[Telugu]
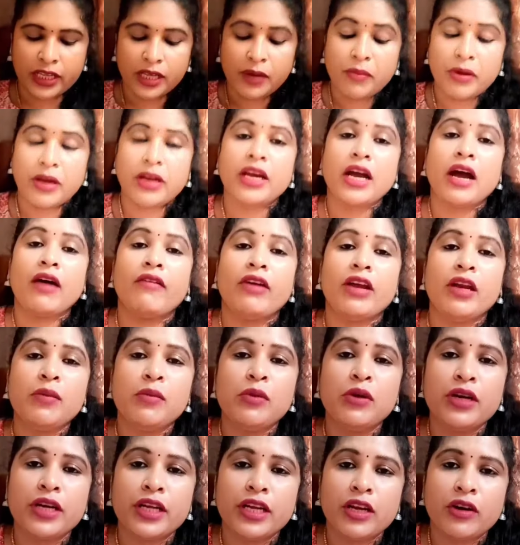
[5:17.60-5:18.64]
అయితే మనకి
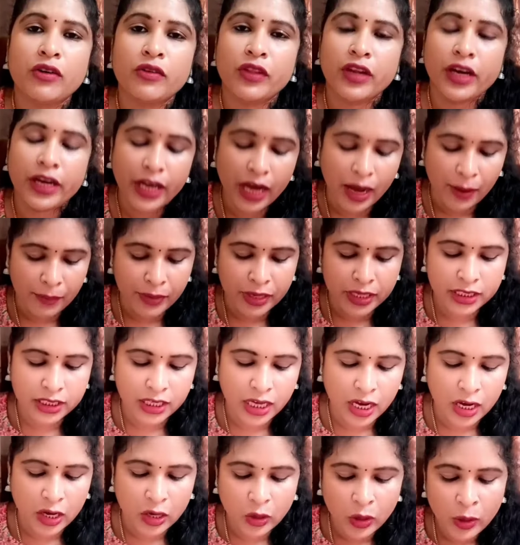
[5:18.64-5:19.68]
అవైలబిలిటీలో ఉందండి
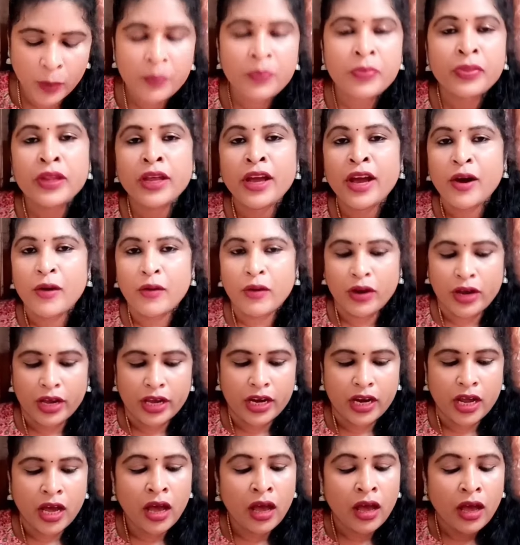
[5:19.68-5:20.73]
అమెజాన్లో
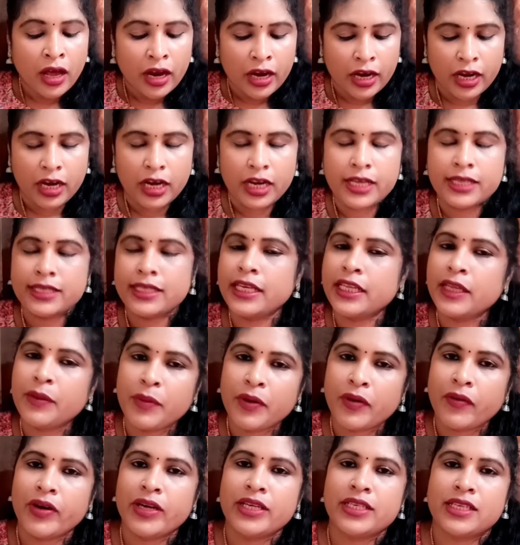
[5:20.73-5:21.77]
ఓకేనా నేను లింక్స్ అయితే
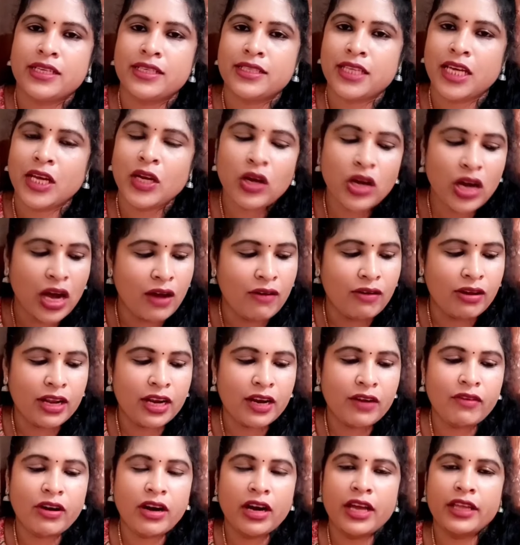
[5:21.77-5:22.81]
ప్రొవైడ్ చేస్తాను
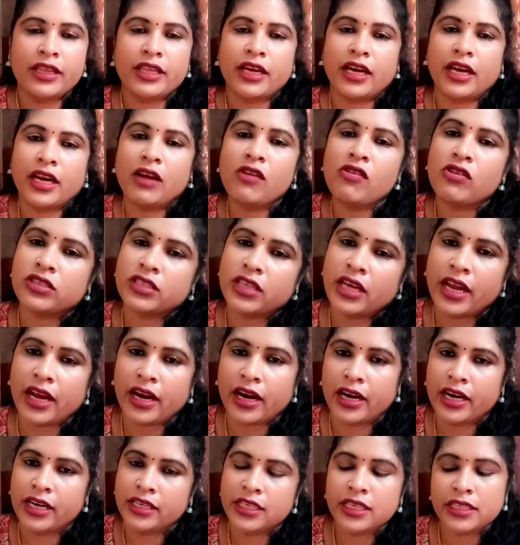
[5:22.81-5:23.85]
కావాలన్న వాళ్ళు అయితే కనుక ఒకసారి
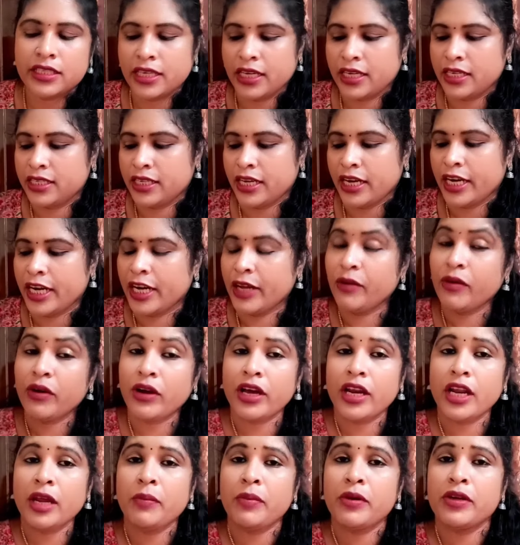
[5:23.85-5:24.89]
అక్కడి నుంచి చెక్ చేయండి
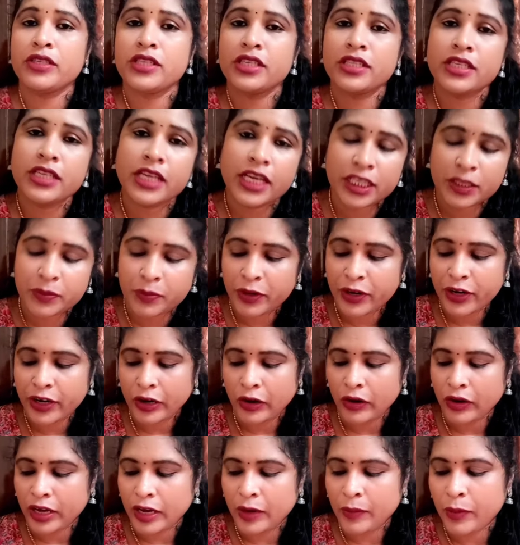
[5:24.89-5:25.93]
ఓకేనా ఇప్పుడు వచ్చేసి నెక్స్ట్
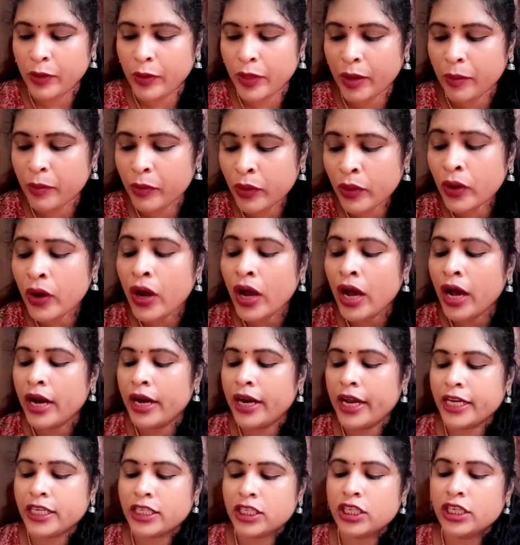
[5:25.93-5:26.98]
ప్రోడక్ట్లోకి వెళ్ళిపోదాము
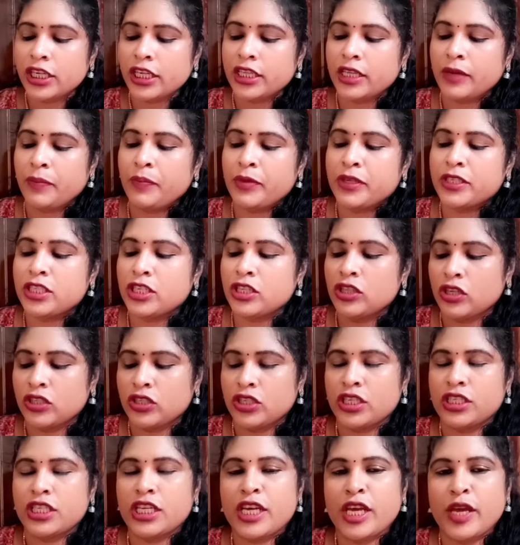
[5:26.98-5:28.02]
నెక్స్ట్ నేను తెప్పించింది
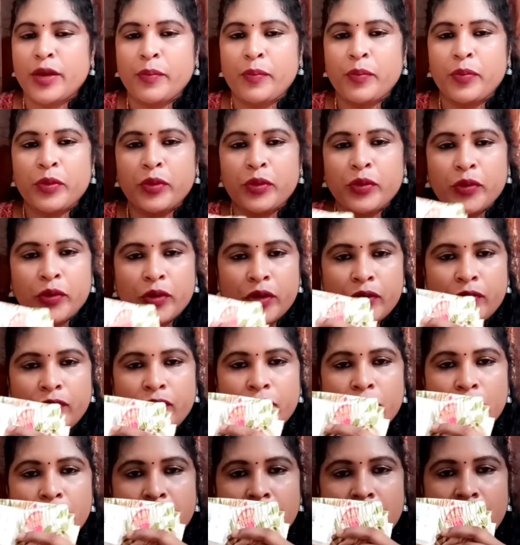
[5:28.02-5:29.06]
వచ్చేసి ఈ
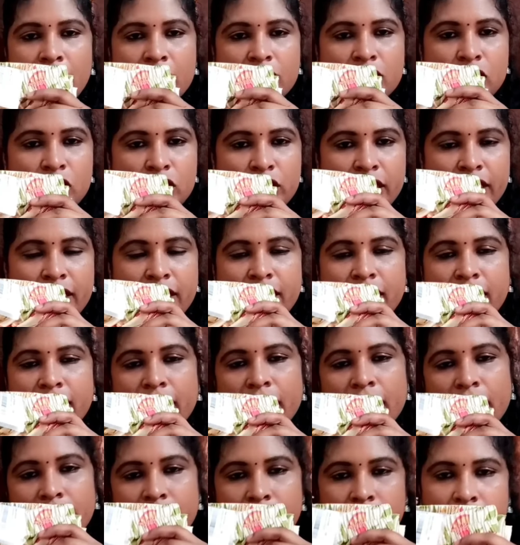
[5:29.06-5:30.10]
బ్యూటిఫుల్ పలాజో సెట్
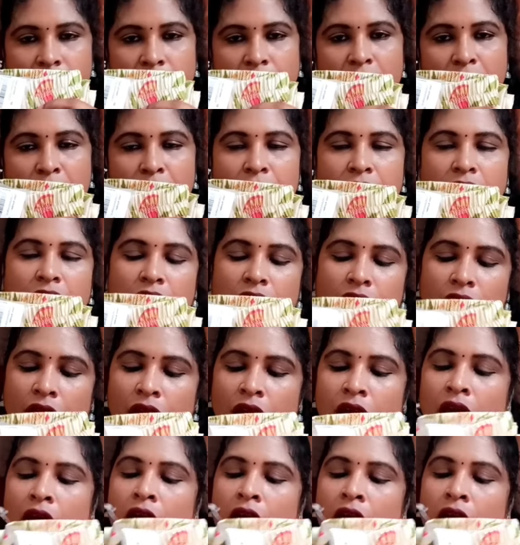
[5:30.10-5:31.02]
అండి దీనికి మనకి